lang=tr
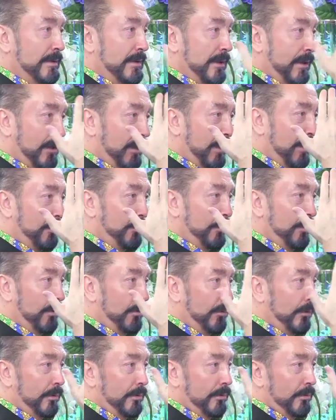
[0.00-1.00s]
Namaza
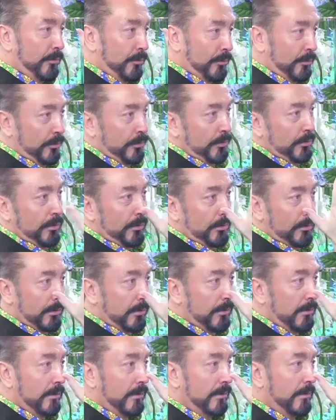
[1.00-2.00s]
kalkmıyor.
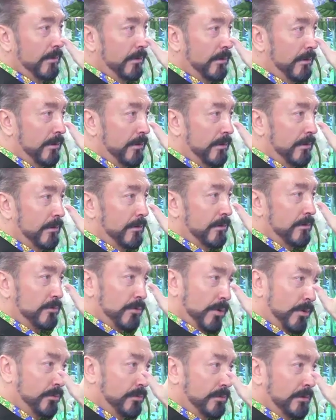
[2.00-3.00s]
Uyuyor.
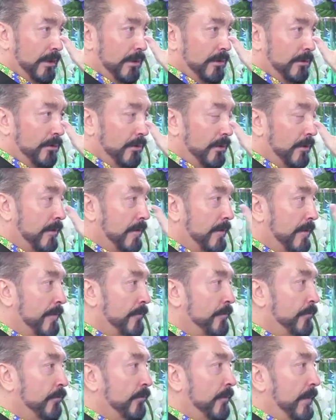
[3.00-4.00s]
Çok güzel diyor.
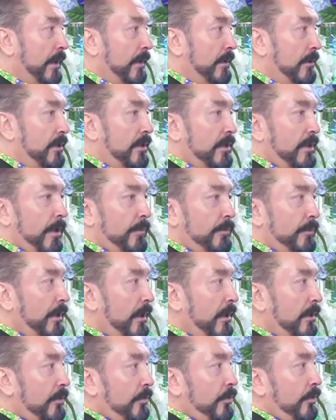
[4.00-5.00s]

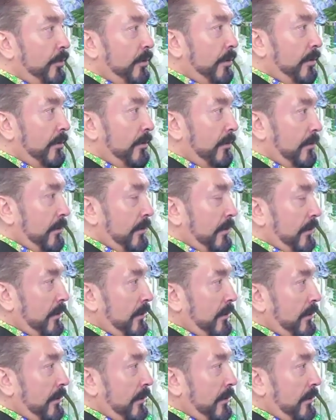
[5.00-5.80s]
Kitap dağıtmıyor.